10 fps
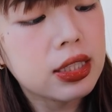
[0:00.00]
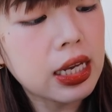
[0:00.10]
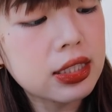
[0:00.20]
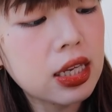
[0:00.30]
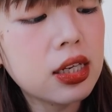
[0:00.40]

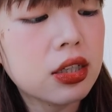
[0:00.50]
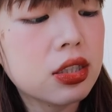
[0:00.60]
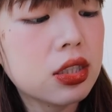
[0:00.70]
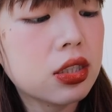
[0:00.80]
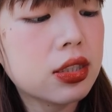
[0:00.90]
它这一个
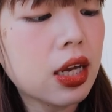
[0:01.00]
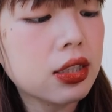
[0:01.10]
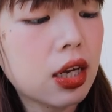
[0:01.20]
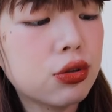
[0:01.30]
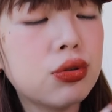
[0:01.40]
是
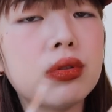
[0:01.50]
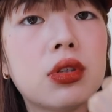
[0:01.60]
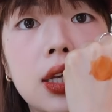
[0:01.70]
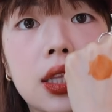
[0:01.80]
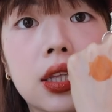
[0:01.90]
上上去
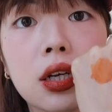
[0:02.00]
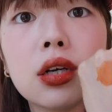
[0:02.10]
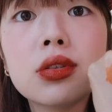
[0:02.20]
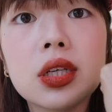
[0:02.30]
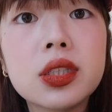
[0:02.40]
也能
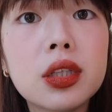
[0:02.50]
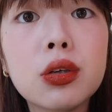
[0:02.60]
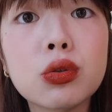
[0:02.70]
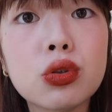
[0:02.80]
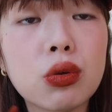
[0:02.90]
够呈现那
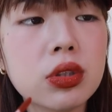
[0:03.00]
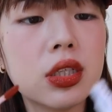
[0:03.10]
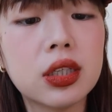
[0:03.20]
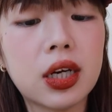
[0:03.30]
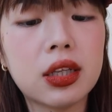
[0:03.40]
种棕
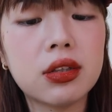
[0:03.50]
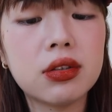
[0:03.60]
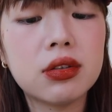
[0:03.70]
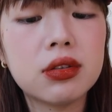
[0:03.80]
色感的，